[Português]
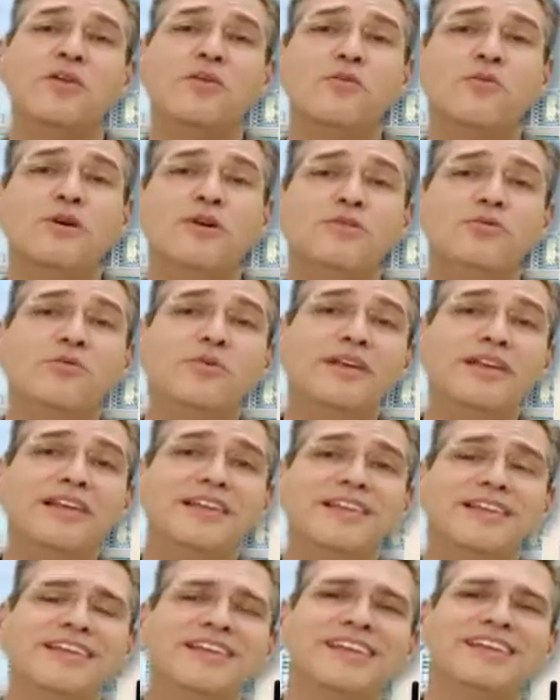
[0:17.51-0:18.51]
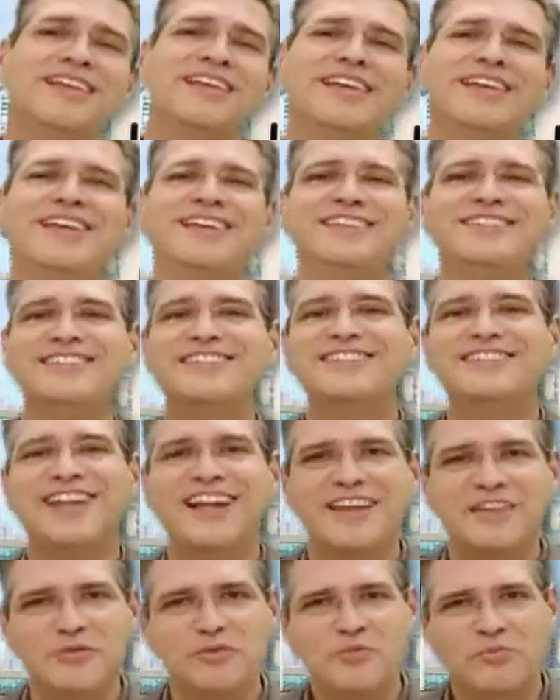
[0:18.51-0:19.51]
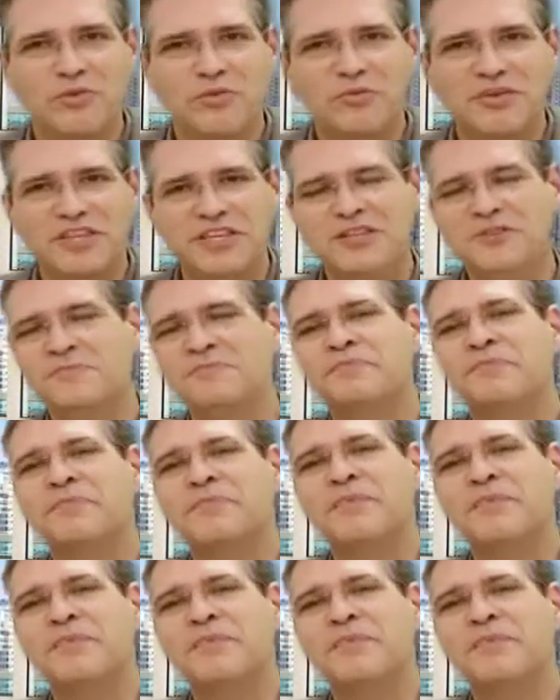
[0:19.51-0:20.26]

Quando ele distraiu um pouquinho,